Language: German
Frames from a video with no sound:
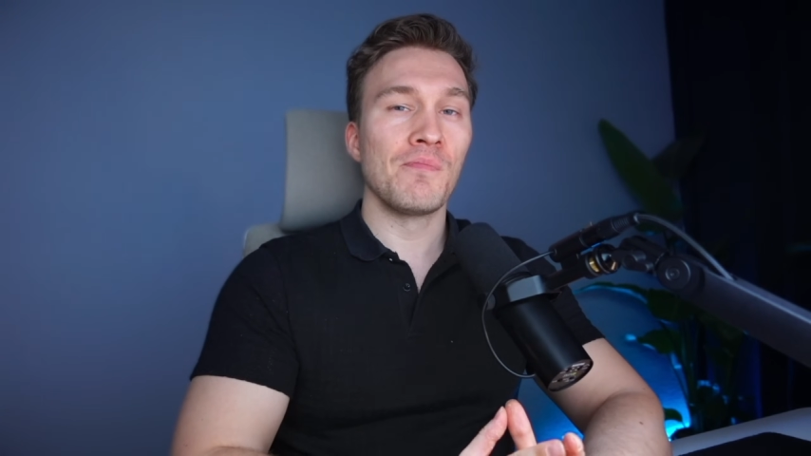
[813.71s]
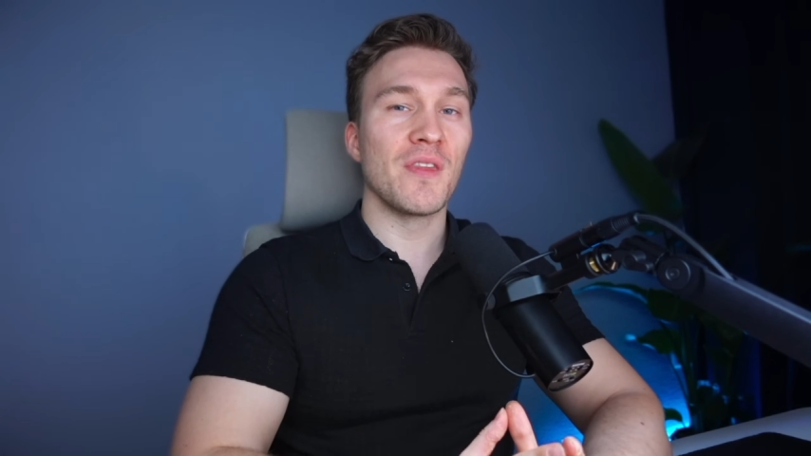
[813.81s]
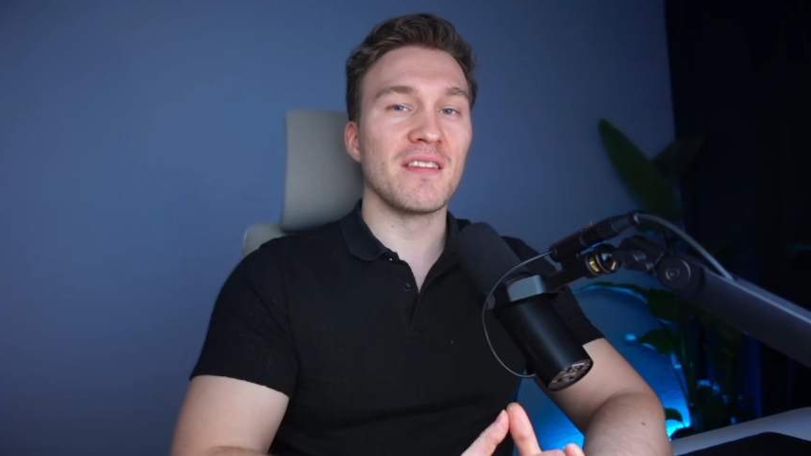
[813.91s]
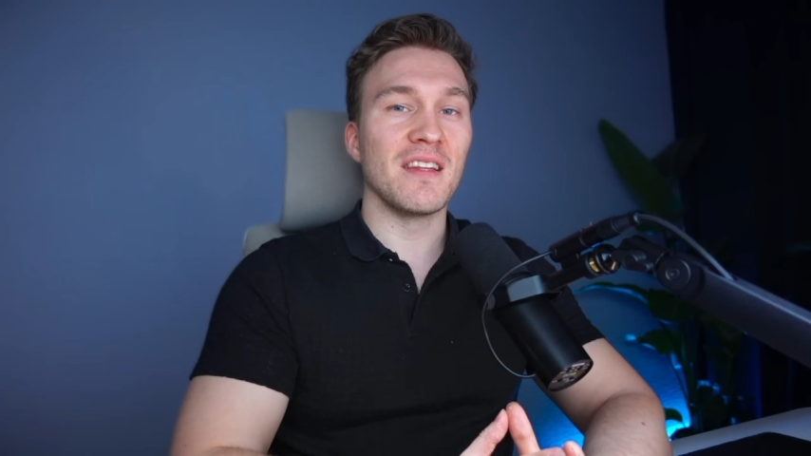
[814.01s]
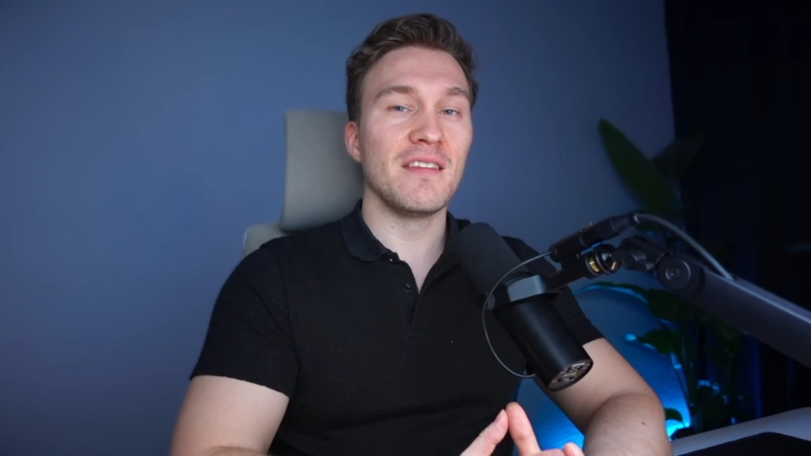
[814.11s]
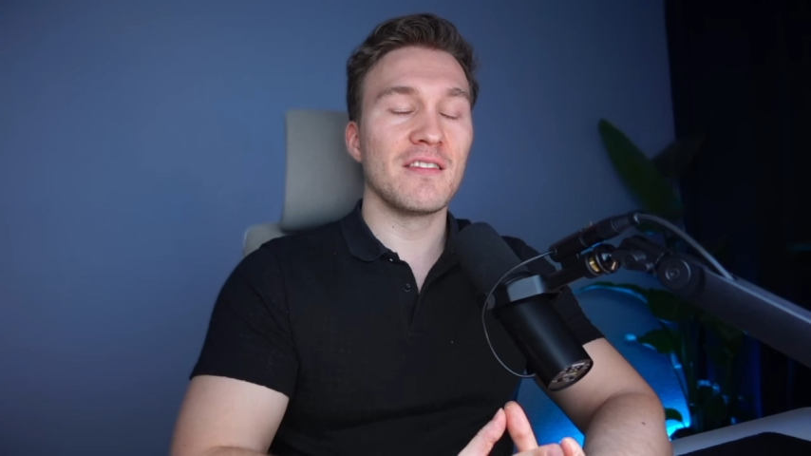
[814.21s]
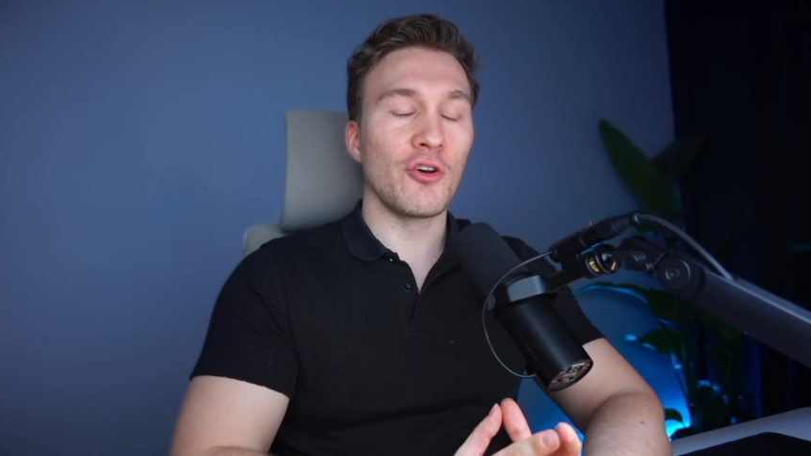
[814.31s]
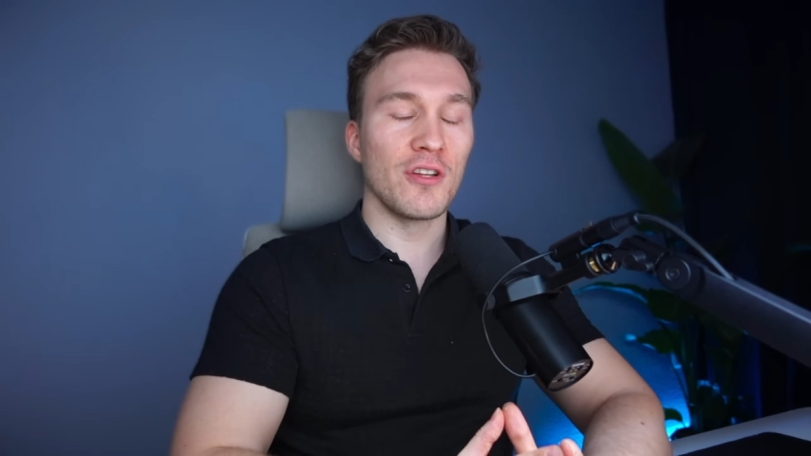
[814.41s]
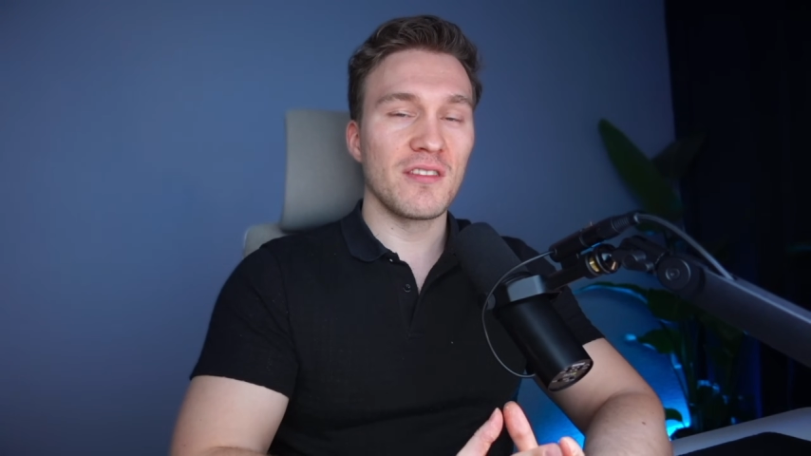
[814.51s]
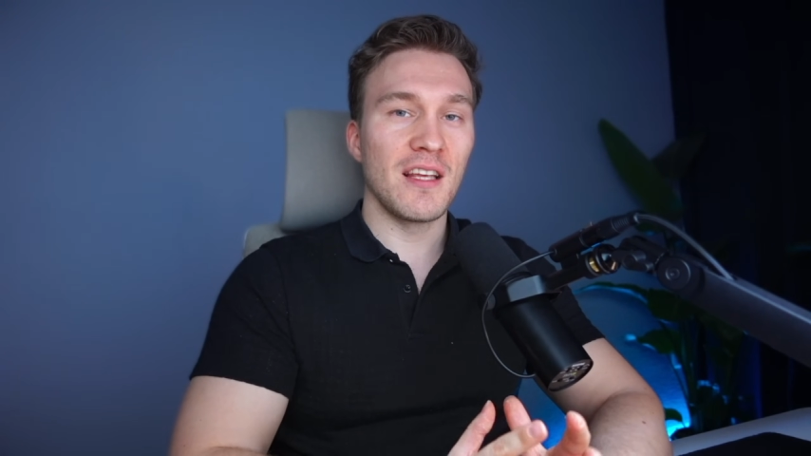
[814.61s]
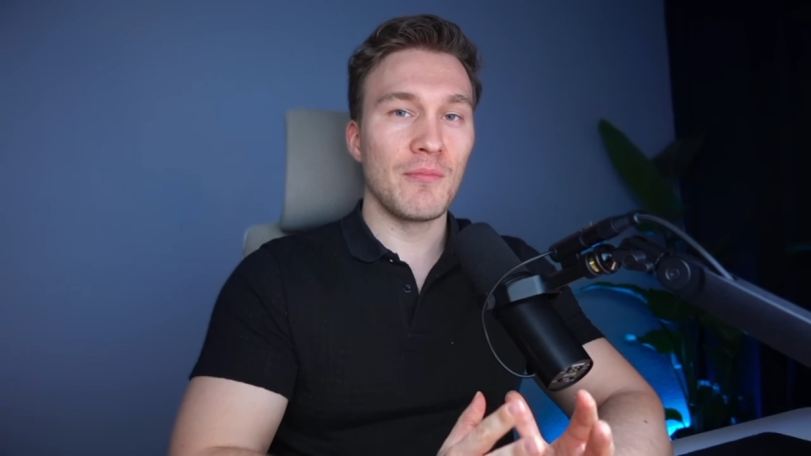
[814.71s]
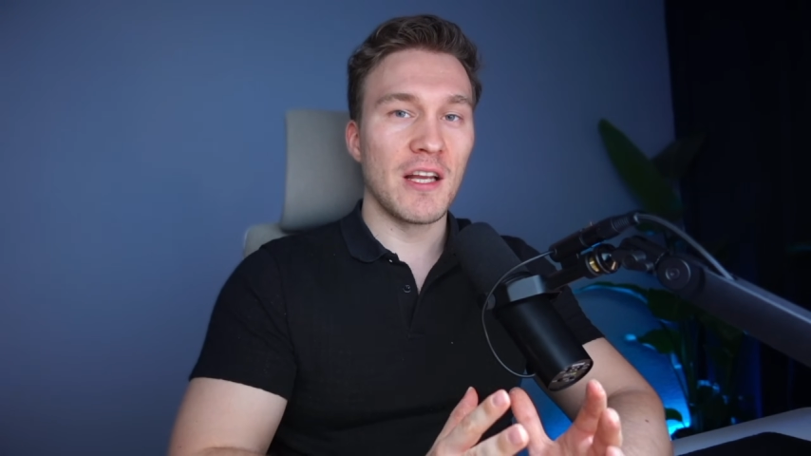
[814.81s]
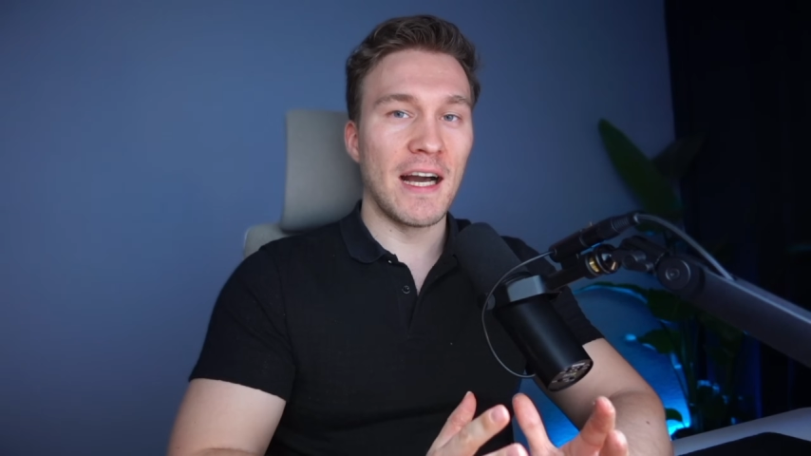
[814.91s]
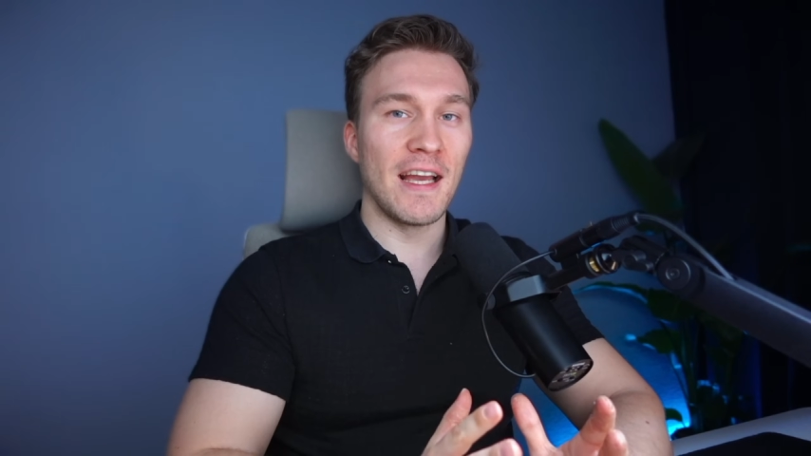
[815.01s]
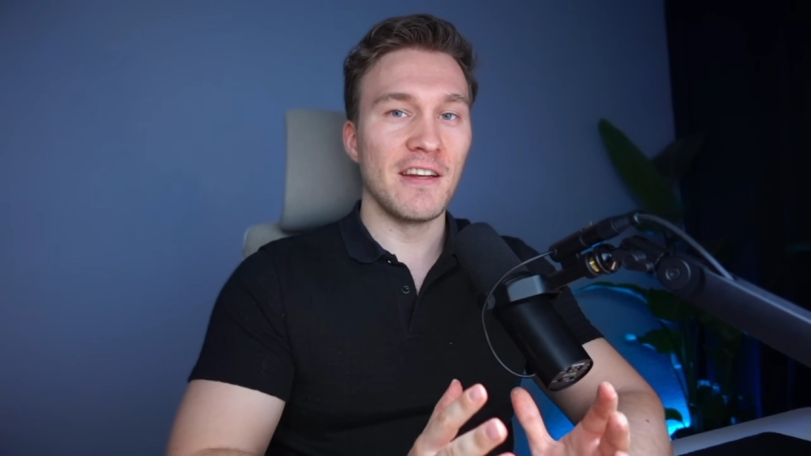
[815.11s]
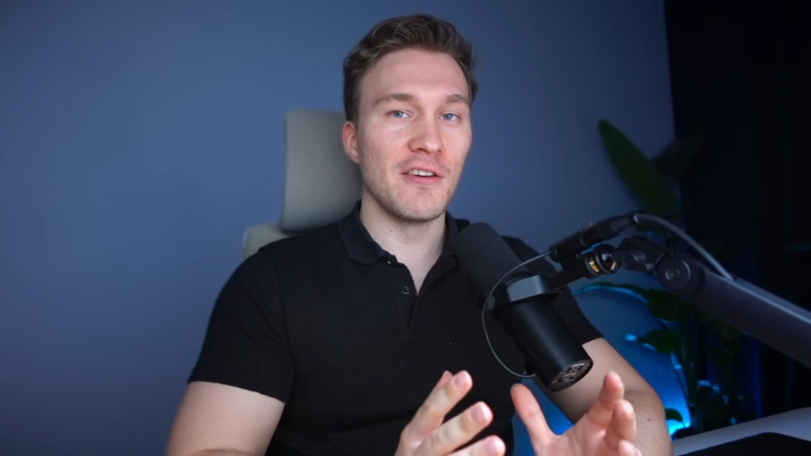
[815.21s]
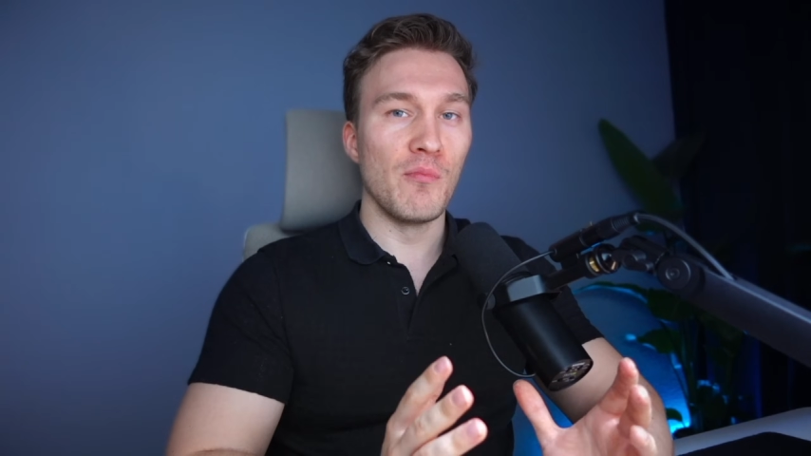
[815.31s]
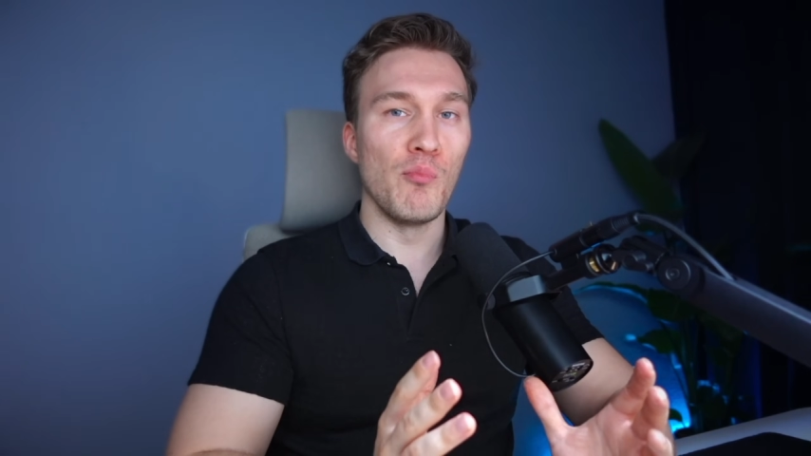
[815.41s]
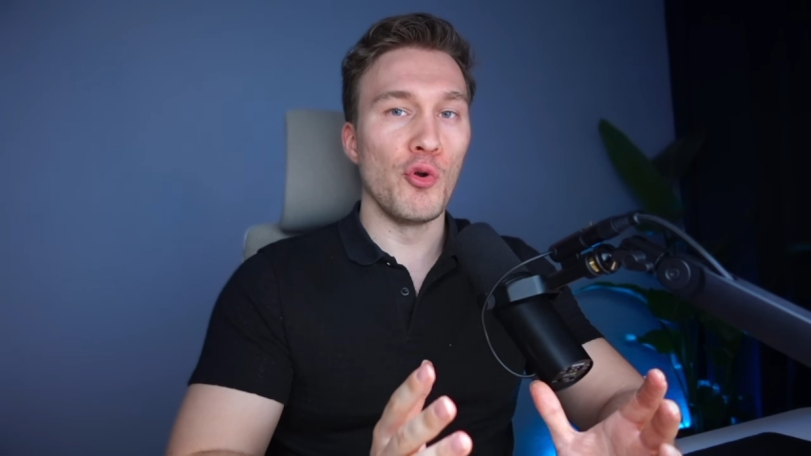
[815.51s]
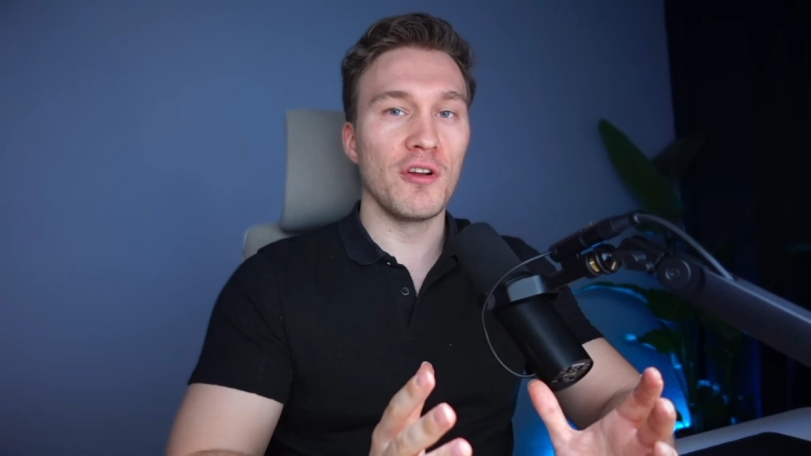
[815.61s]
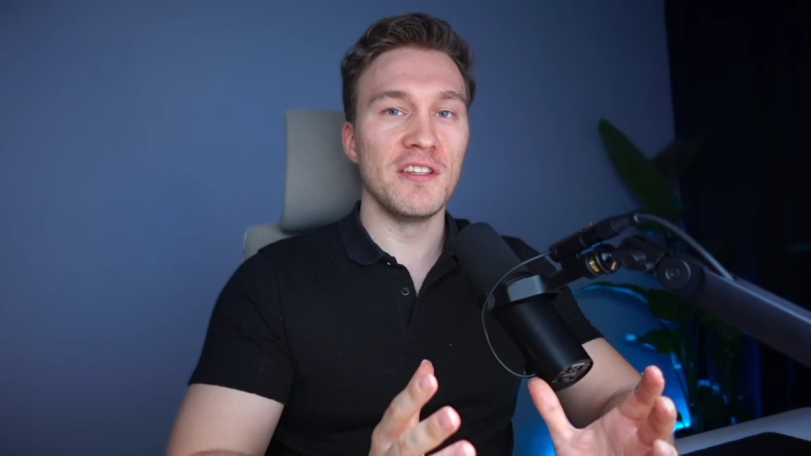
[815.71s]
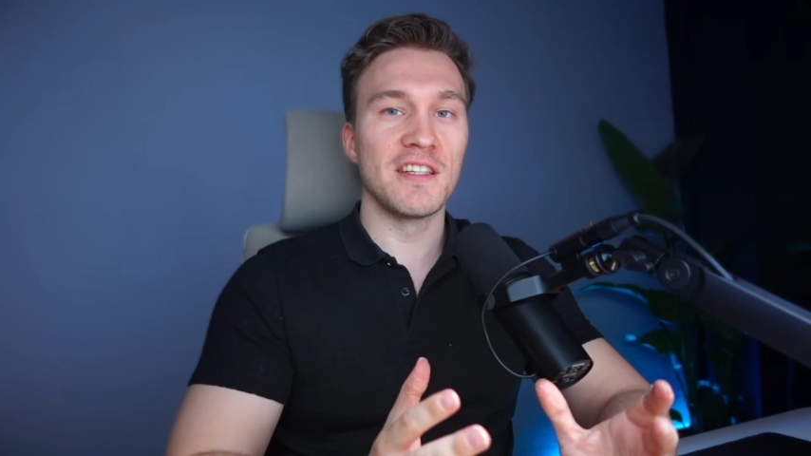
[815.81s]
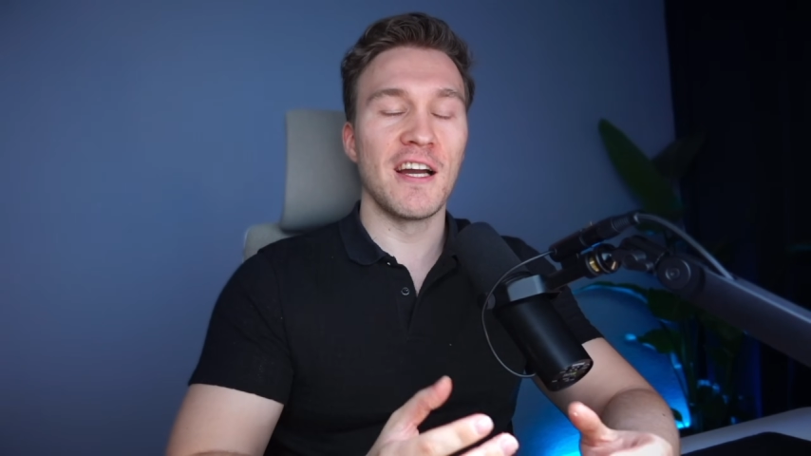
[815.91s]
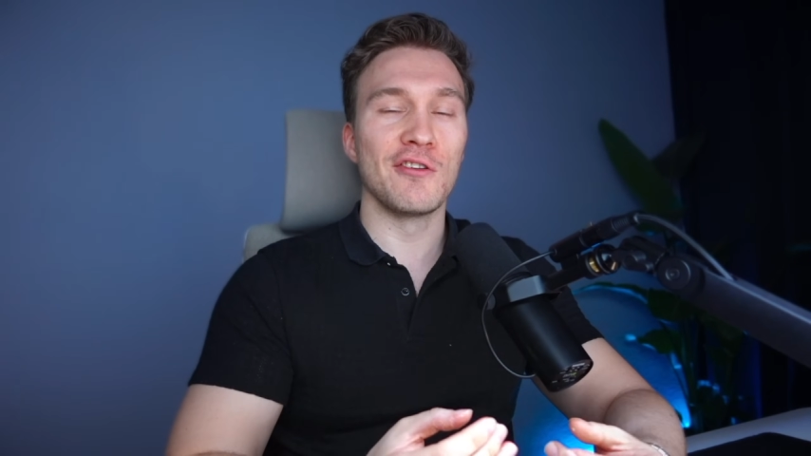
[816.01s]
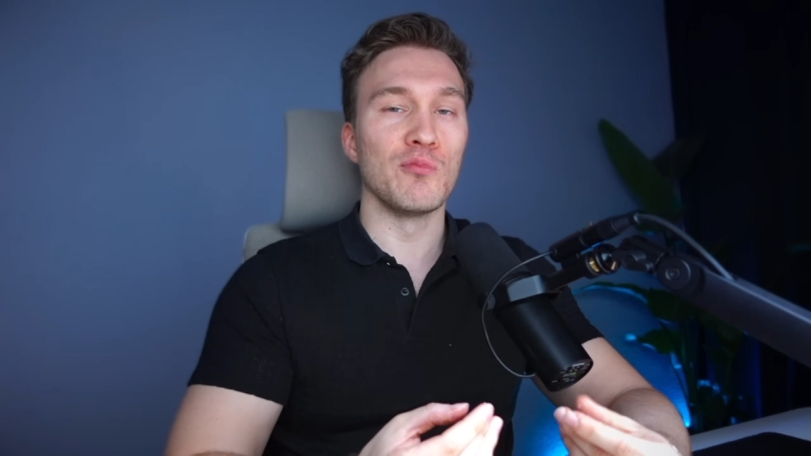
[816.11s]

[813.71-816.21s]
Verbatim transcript: das ist trotzdem keine Möglichkeit,